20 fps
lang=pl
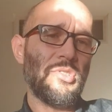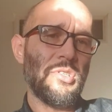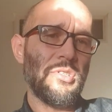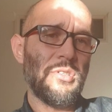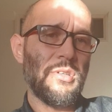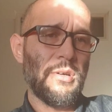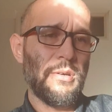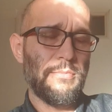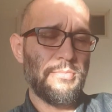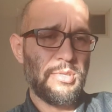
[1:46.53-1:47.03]
czy
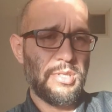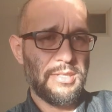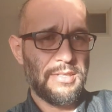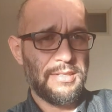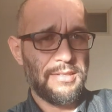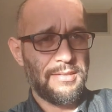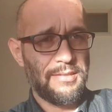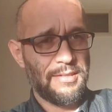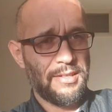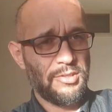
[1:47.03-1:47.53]
to przez
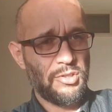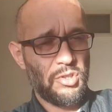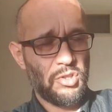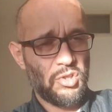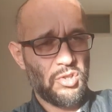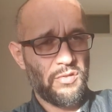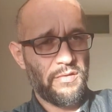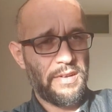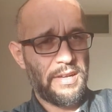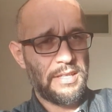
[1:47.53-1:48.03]

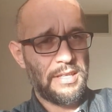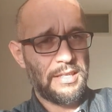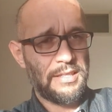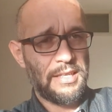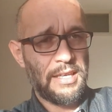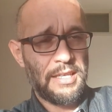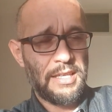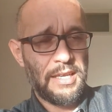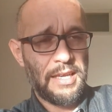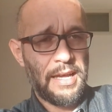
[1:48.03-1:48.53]
zastosowanie
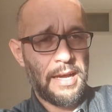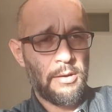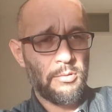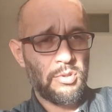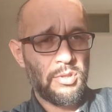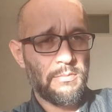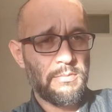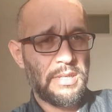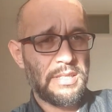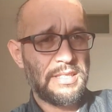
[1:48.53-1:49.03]
technik
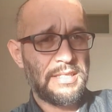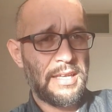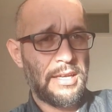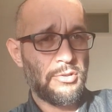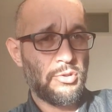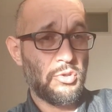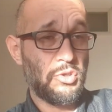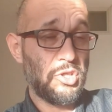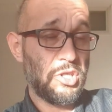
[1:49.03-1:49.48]
automasażu,